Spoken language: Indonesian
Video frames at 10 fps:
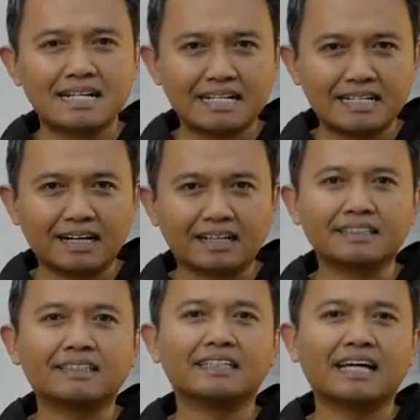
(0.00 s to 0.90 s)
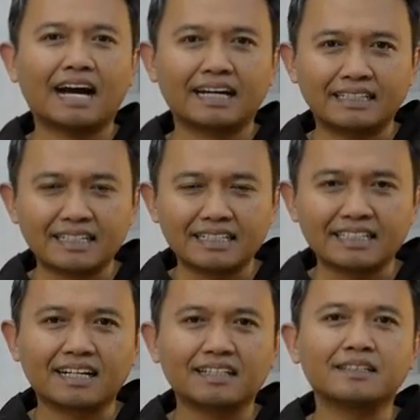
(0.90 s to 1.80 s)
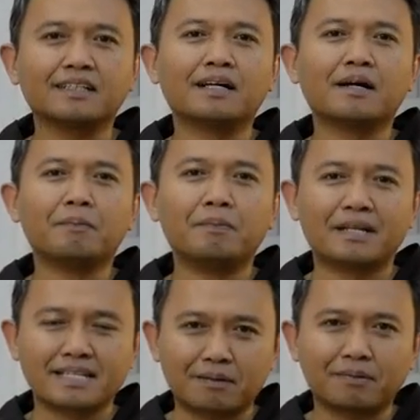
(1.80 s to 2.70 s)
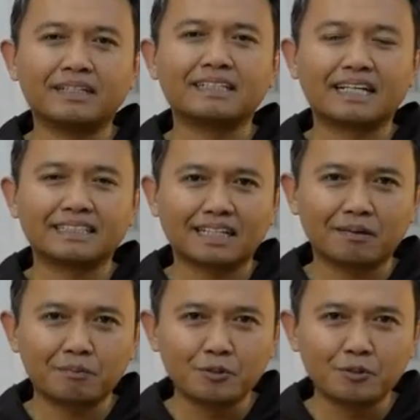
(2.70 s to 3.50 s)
dan akhirnya bersama dengan Sang